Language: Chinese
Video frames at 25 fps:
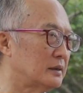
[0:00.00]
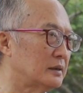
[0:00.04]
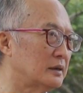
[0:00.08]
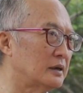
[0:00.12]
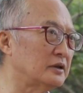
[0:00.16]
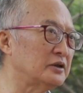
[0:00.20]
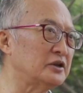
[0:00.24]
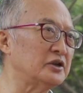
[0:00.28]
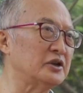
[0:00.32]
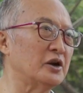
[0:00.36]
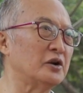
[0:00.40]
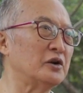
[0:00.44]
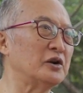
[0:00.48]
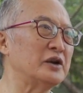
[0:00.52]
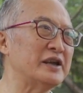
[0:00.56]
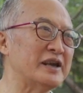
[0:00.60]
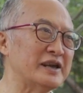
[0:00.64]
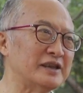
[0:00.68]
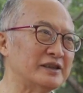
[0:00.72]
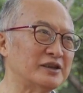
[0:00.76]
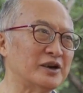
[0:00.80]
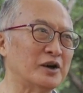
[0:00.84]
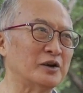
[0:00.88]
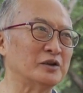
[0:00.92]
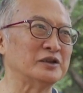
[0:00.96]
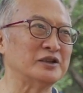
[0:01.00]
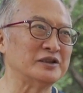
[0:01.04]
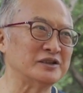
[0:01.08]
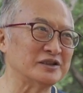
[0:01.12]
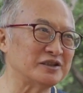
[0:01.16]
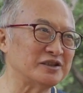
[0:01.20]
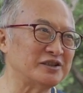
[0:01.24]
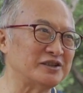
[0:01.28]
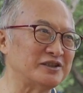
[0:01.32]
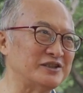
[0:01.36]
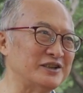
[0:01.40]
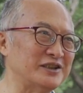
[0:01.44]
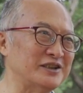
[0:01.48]
那你要练到你的
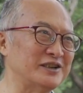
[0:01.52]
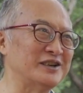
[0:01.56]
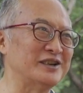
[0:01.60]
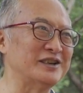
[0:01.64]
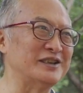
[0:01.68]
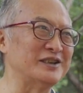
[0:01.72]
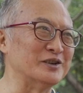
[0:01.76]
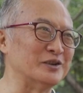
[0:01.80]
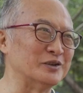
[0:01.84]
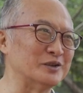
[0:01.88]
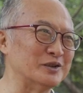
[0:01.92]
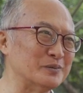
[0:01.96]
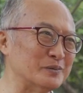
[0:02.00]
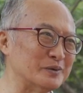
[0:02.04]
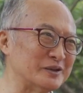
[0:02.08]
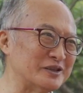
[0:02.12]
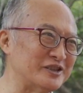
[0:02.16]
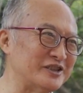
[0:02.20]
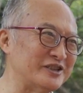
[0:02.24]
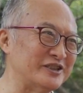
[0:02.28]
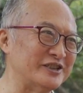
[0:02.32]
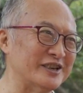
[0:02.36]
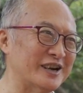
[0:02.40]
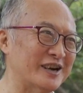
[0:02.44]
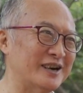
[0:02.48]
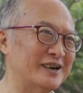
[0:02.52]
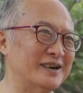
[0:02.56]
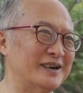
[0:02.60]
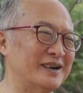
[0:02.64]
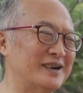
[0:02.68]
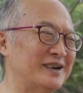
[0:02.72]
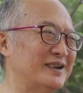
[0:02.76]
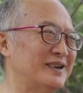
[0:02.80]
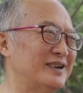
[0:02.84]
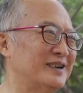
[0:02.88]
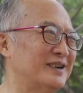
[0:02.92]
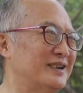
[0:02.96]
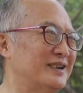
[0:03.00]
心力有那么强啊。